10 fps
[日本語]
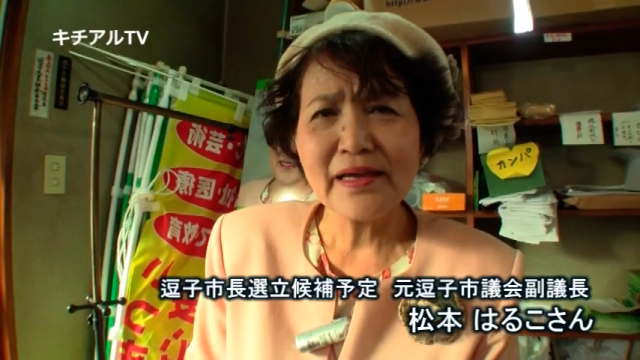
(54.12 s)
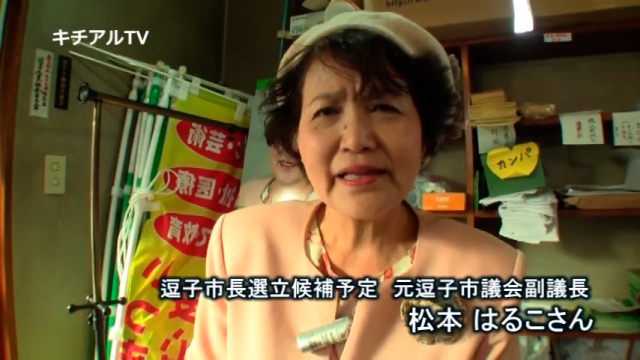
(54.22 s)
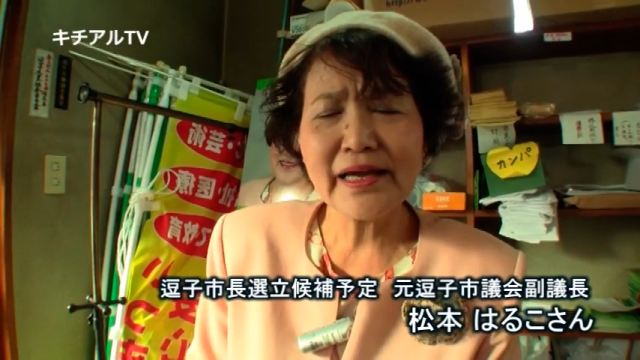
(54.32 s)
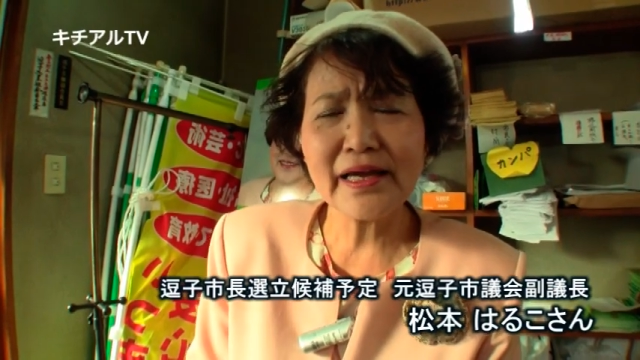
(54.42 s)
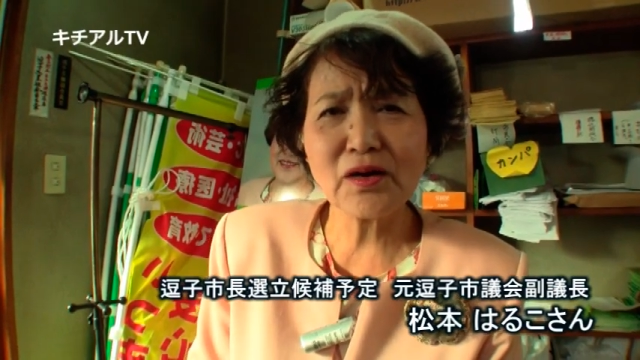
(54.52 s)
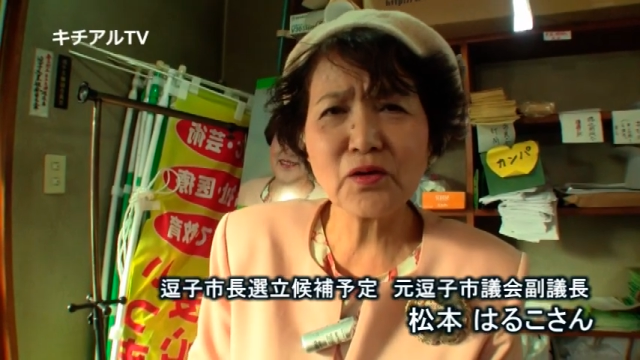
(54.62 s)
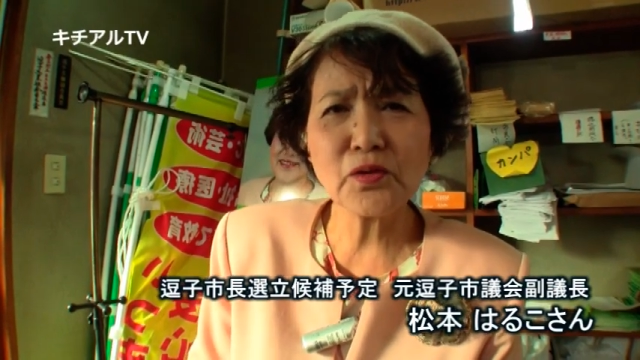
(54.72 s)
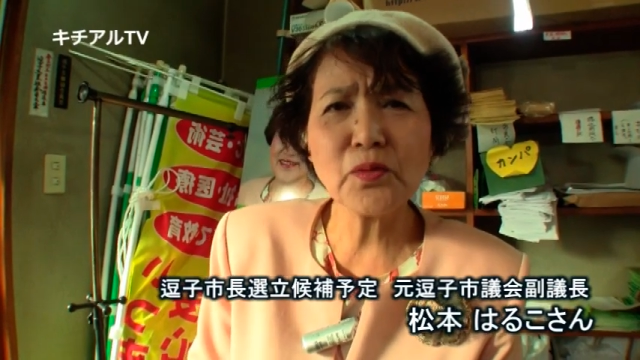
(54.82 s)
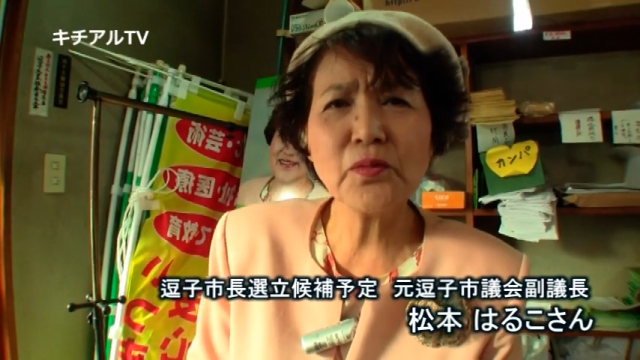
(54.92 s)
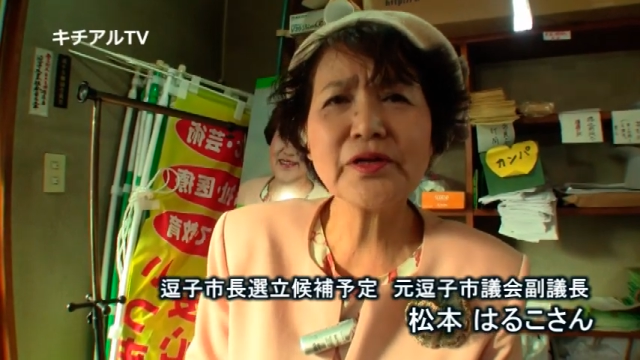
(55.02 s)
でこ
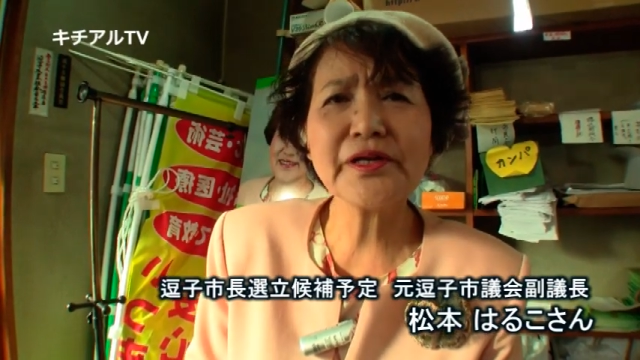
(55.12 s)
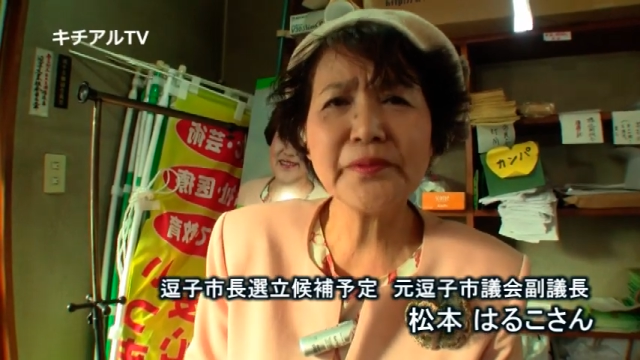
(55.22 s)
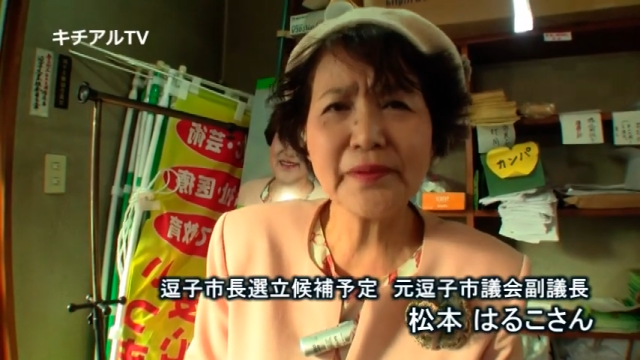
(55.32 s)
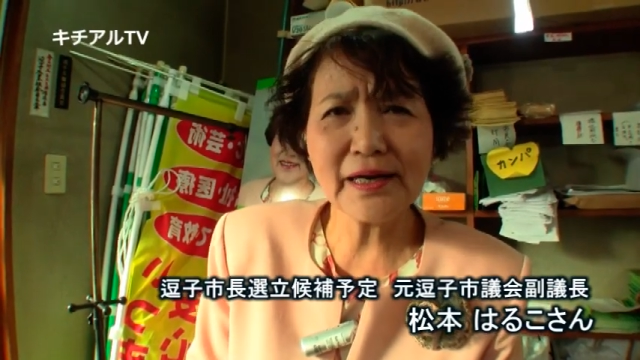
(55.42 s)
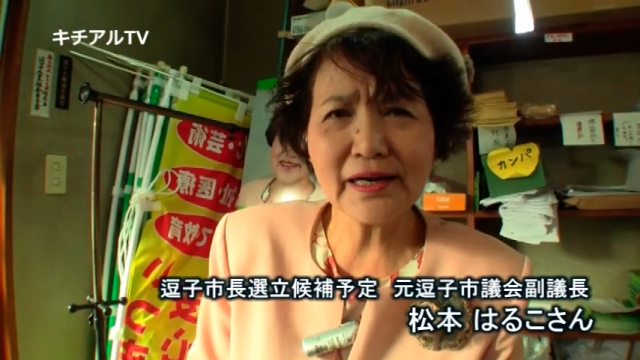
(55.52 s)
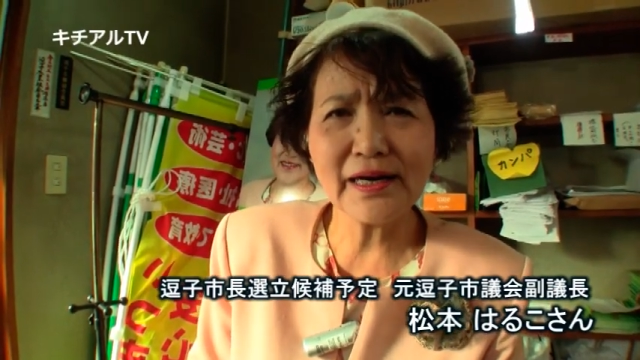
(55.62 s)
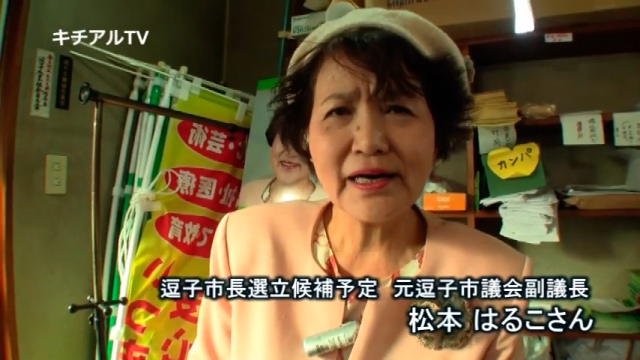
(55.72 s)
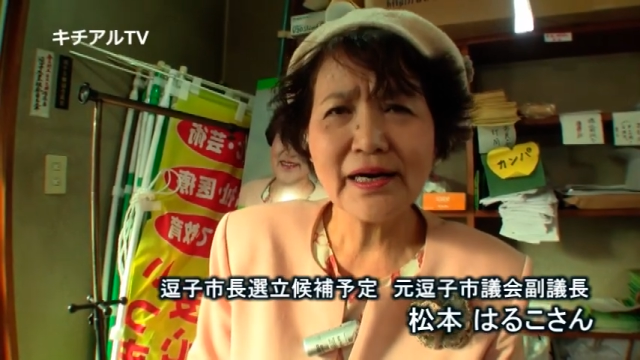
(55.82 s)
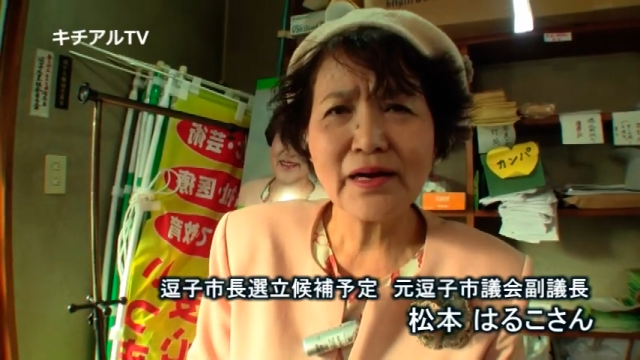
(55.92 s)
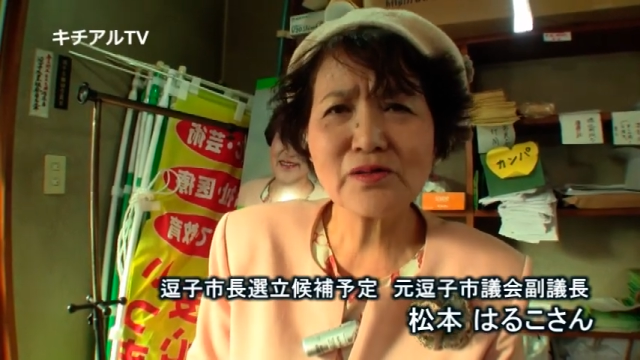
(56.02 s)
の森は
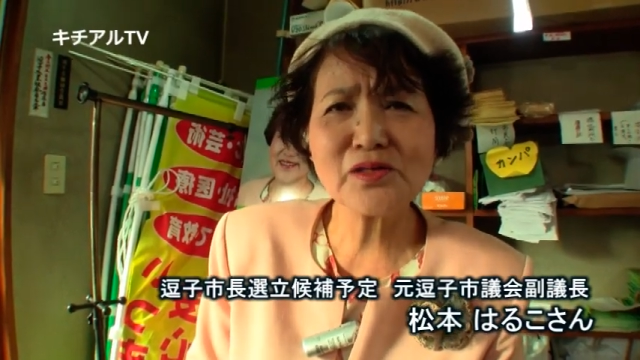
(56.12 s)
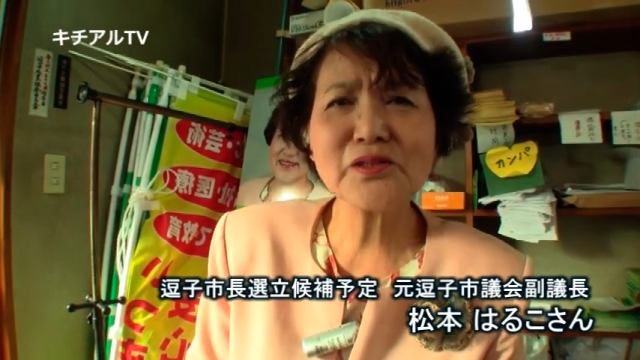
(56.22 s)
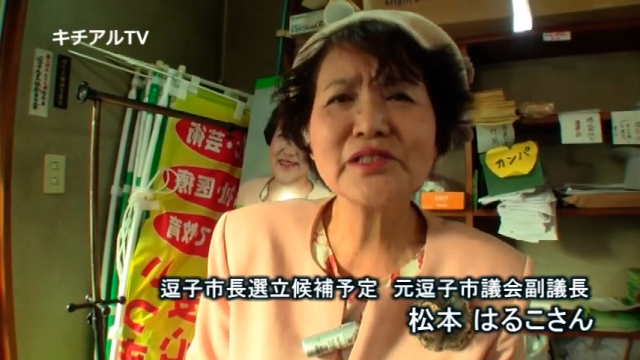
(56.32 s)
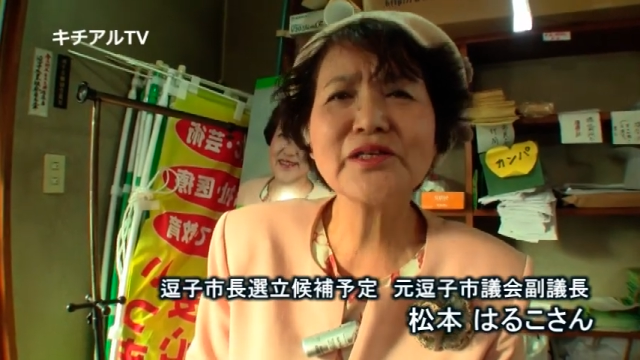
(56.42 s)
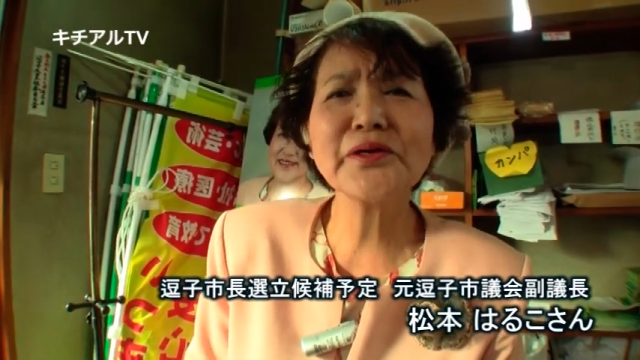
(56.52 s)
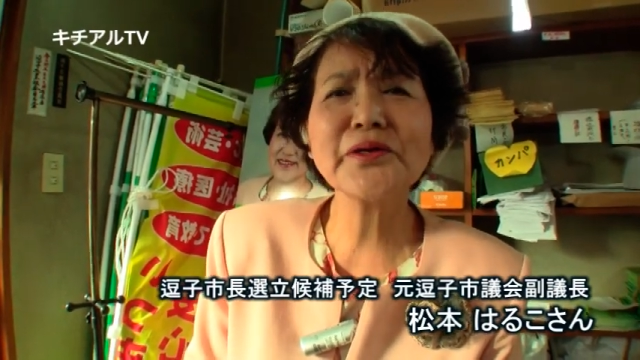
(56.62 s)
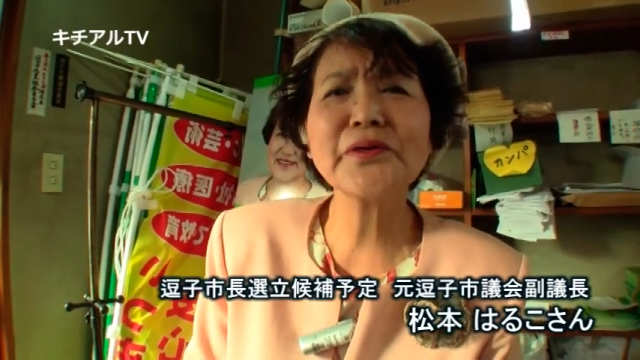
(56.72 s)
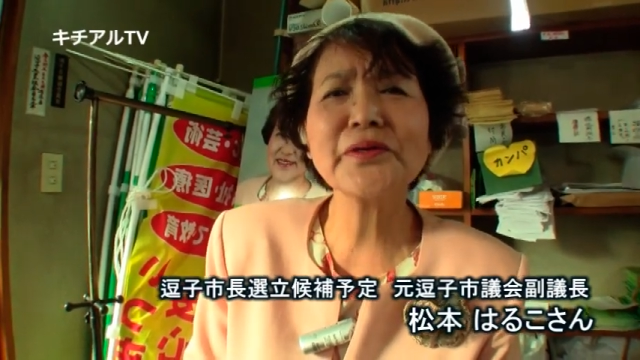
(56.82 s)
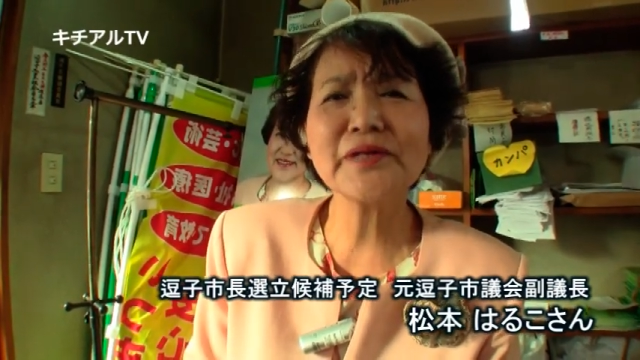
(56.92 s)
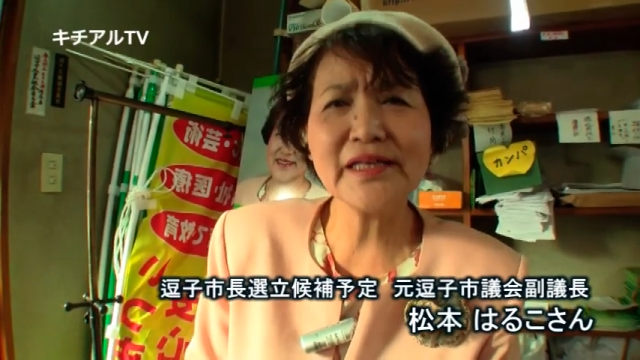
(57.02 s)
ご存知の
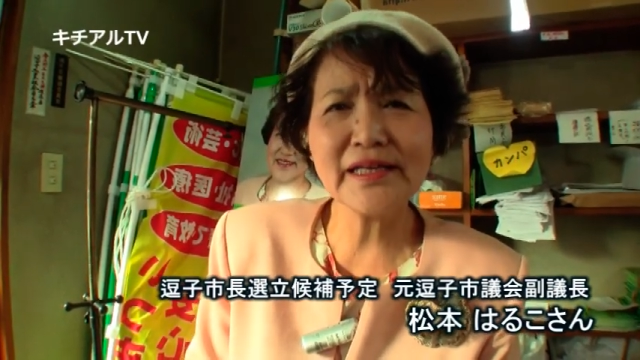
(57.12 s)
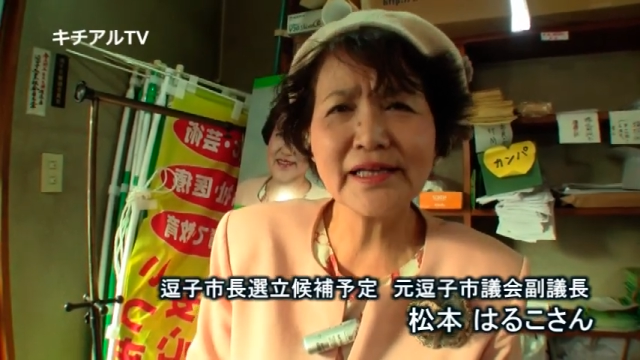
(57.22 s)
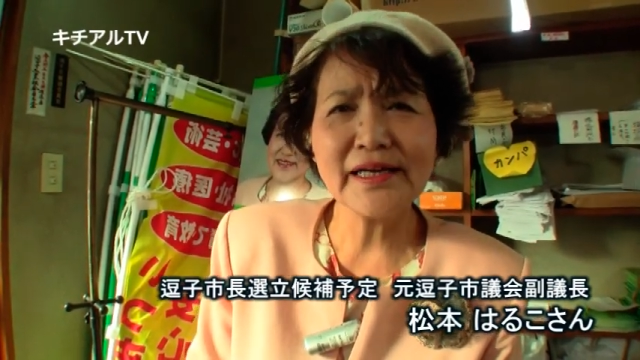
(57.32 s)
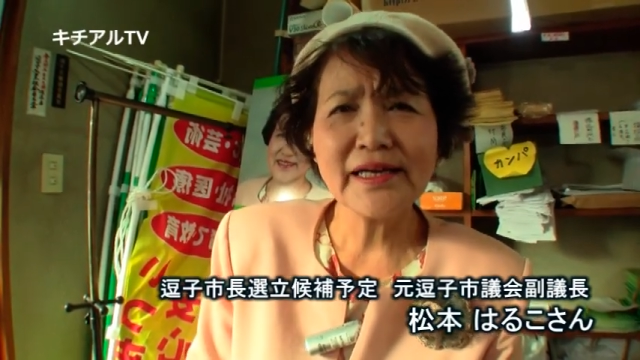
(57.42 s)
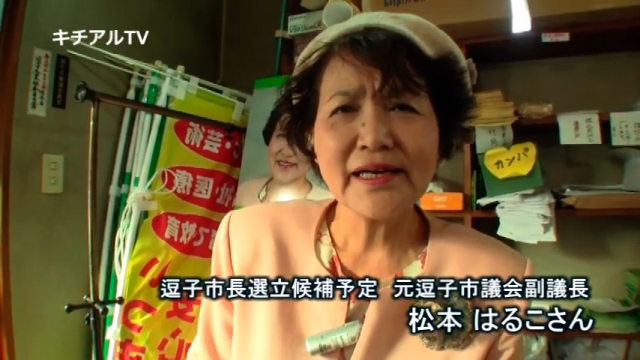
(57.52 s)
ように、